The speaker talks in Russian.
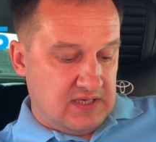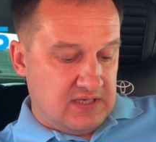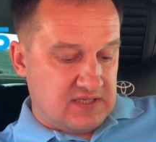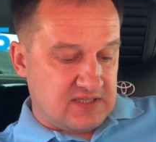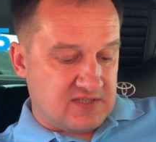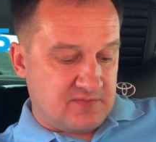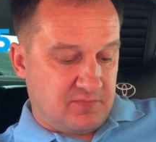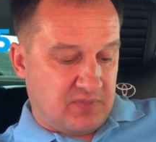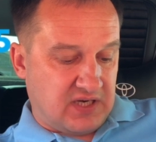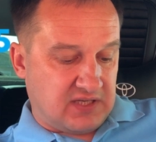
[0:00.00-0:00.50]

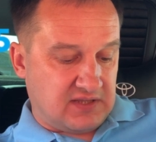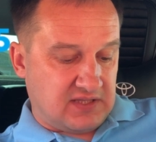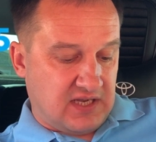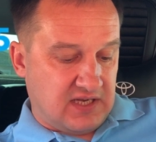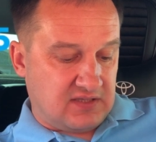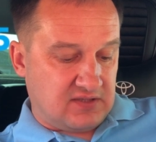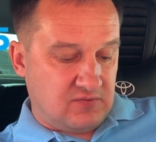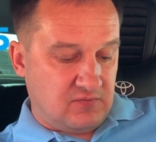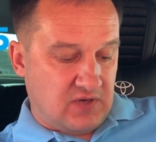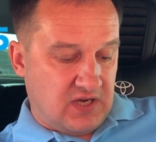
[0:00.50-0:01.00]

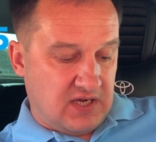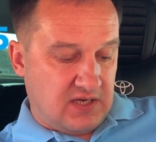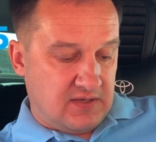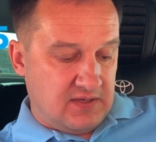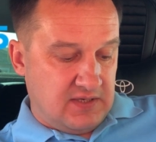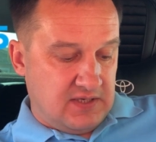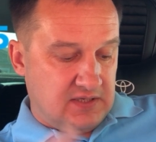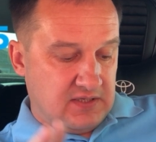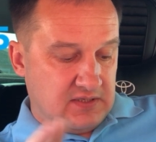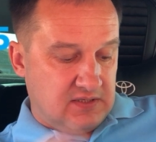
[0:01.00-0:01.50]
Спартак 2
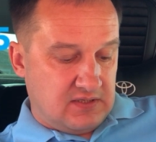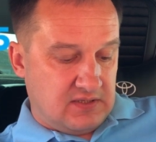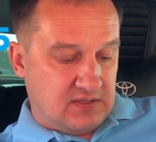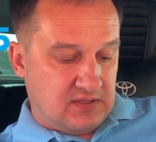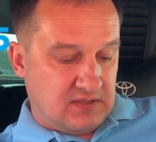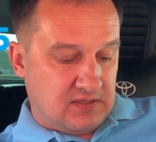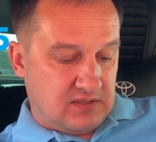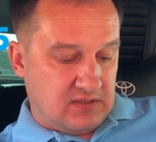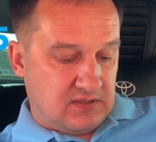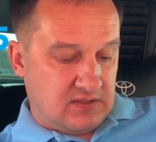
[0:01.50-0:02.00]

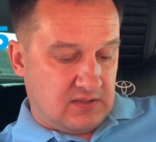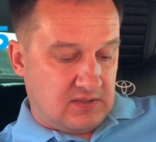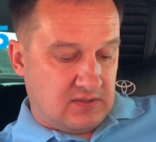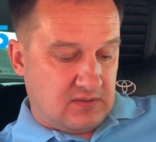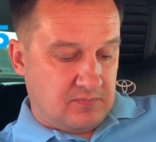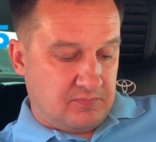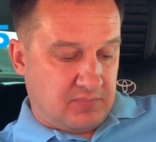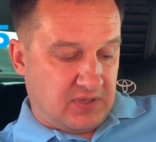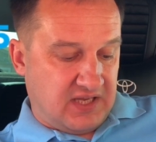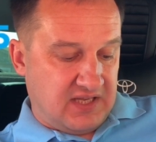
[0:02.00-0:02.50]
э,
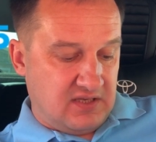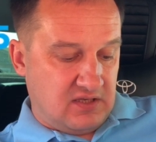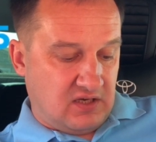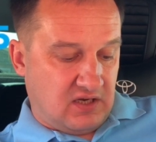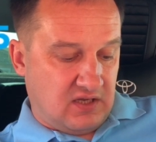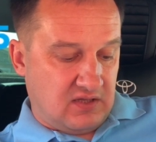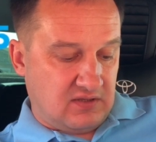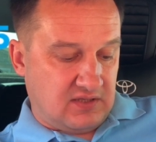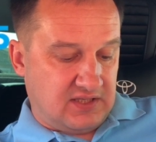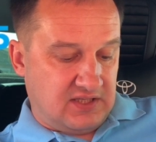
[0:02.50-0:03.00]

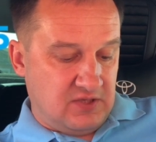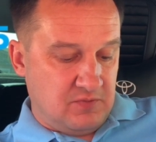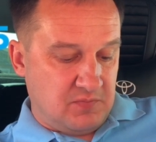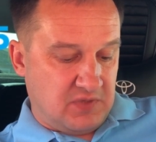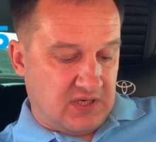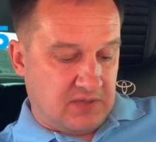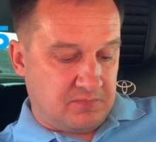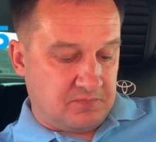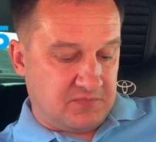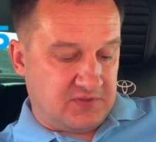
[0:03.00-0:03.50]
проиграл
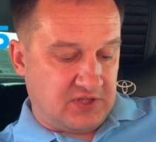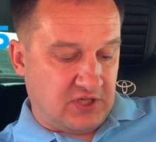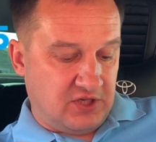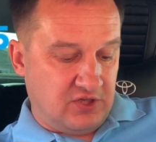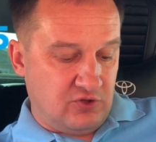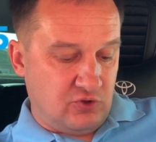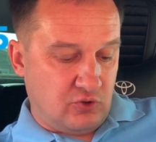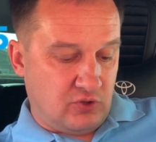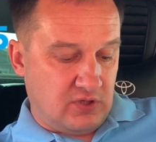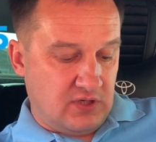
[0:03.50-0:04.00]
Химкам
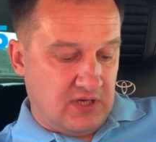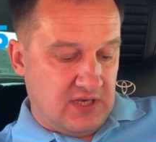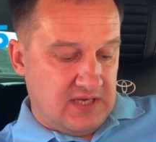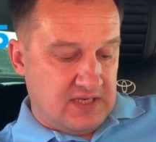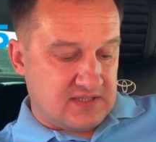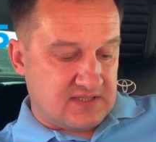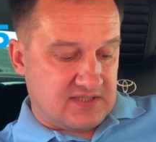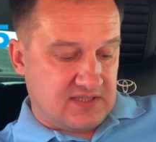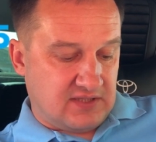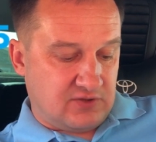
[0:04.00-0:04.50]
3-0.
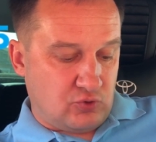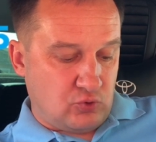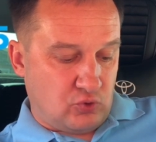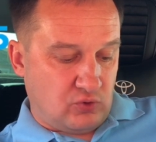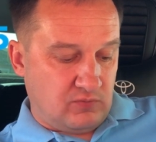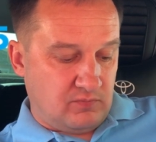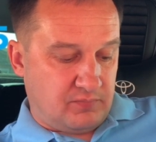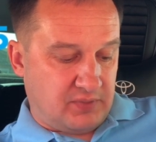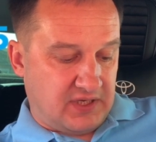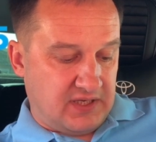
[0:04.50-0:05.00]

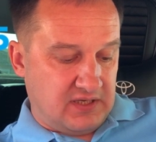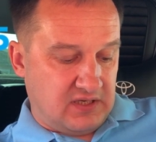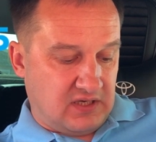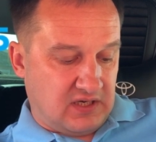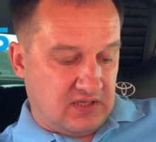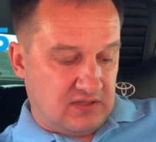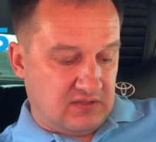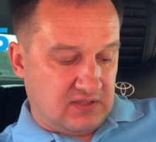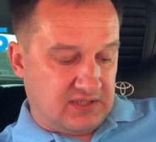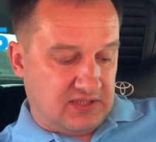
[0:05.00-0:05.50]
Сатурн
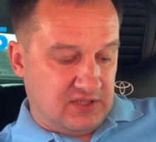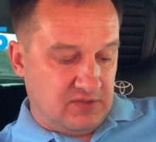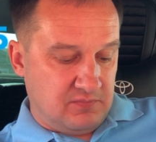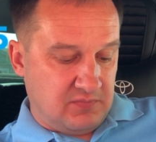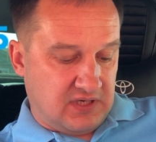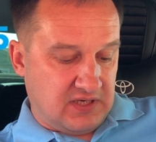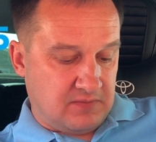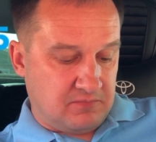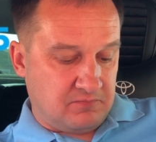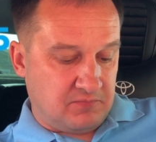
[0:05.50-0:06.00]
проиграл
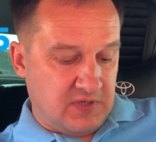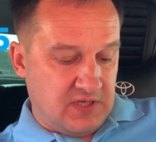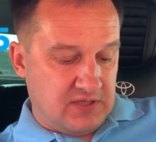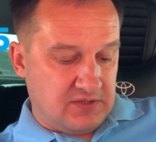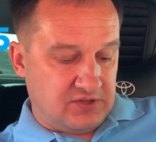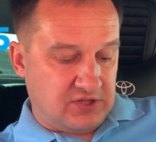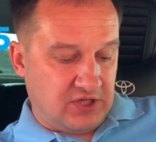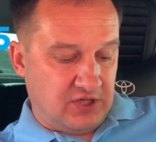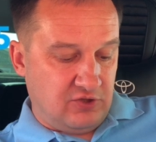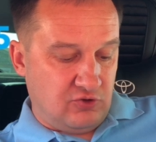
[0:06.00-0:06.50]
Химкам
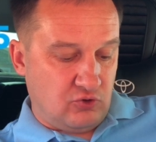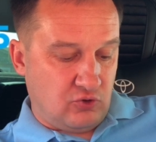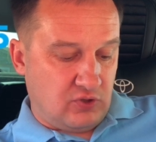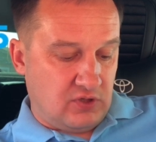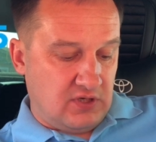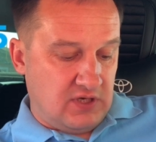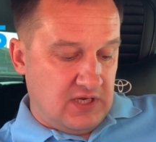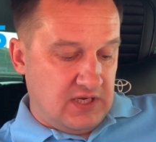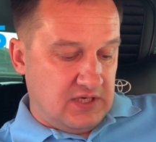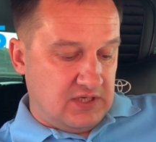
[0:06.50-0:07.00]
3-0.